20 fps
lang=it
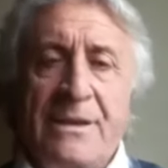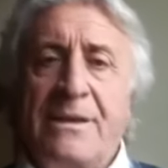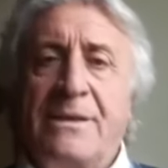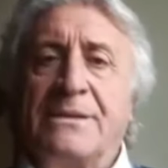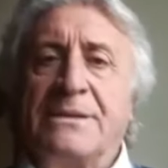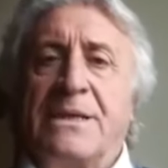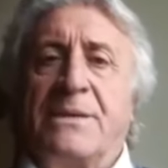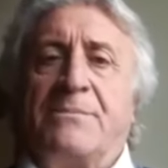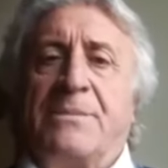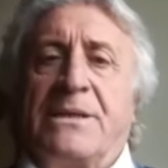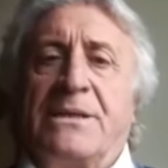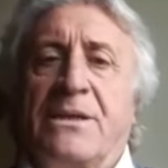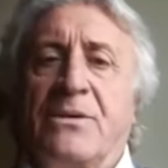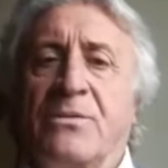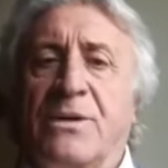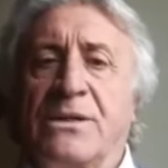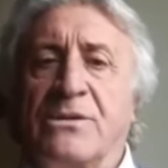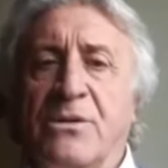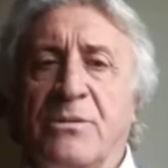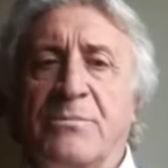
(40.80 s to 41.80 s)
sapete
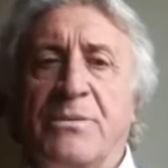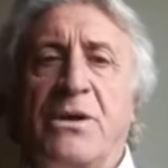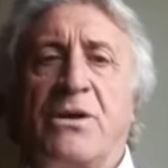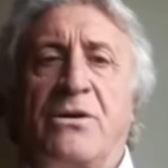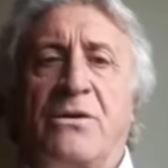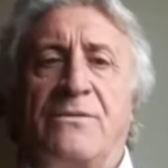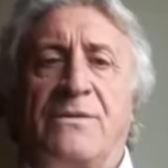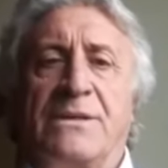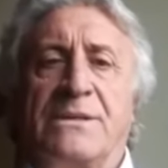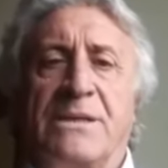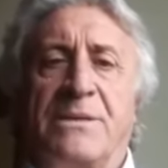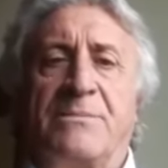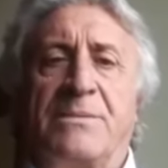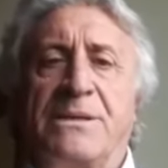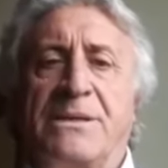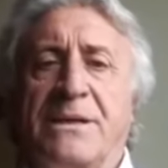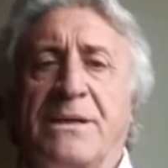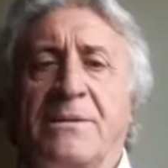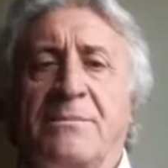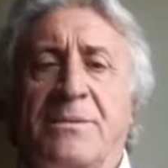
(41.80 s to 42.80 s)
quando piove,
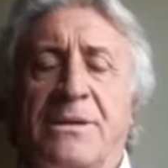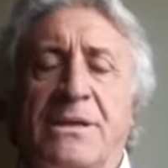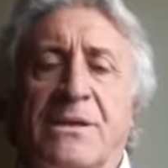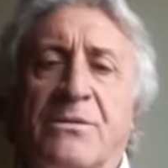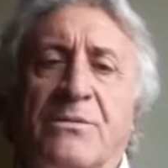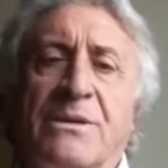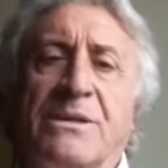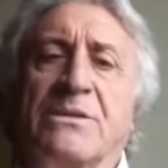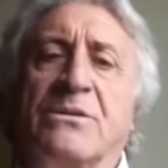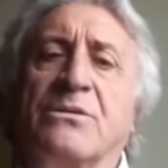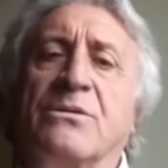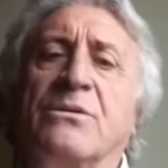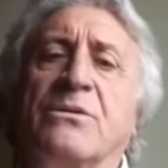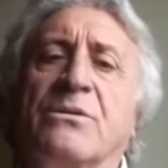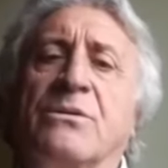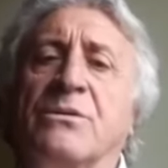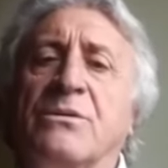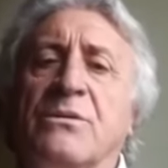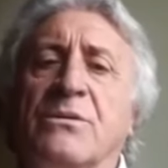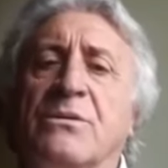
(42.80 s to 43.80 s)
sapete capire
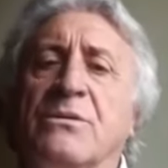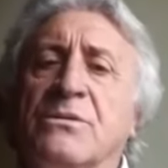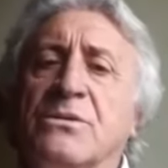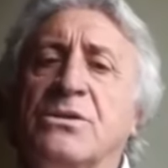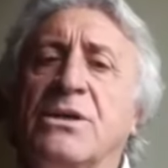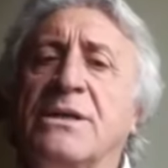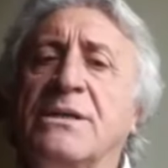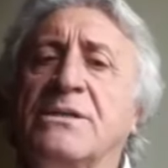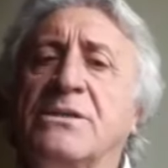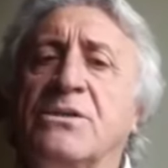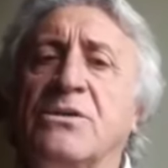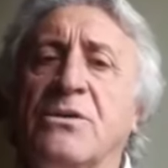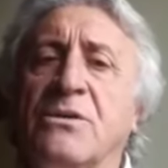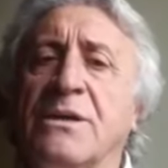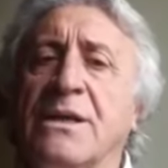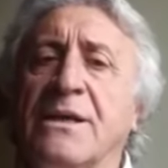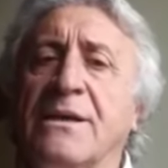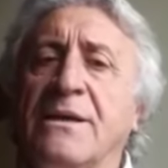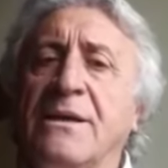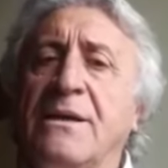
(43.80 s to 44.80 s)
quando c'è il
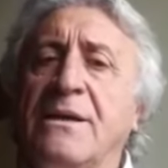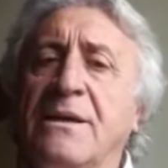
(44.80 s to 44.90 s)
sole,